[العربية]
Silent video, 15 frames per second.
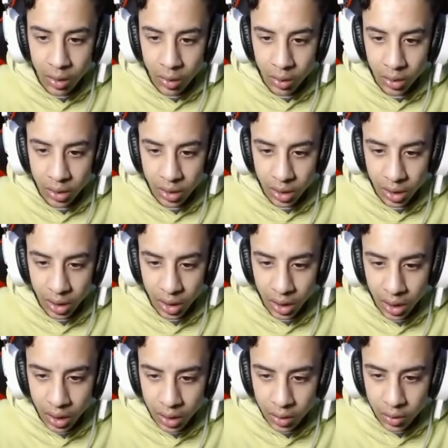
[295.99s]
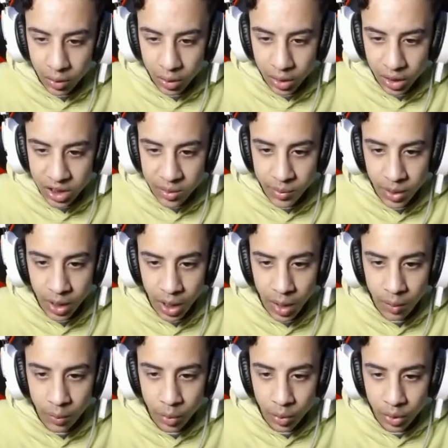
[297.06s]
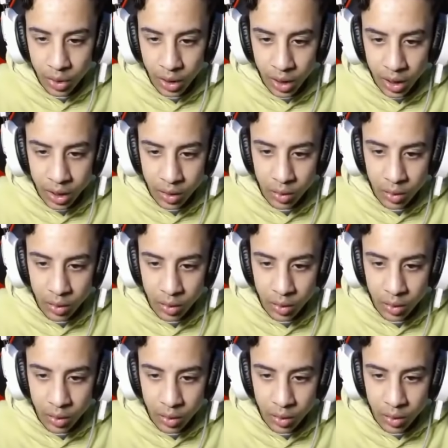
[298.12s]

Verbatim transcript: اوكي اوكي يا شباب اوكي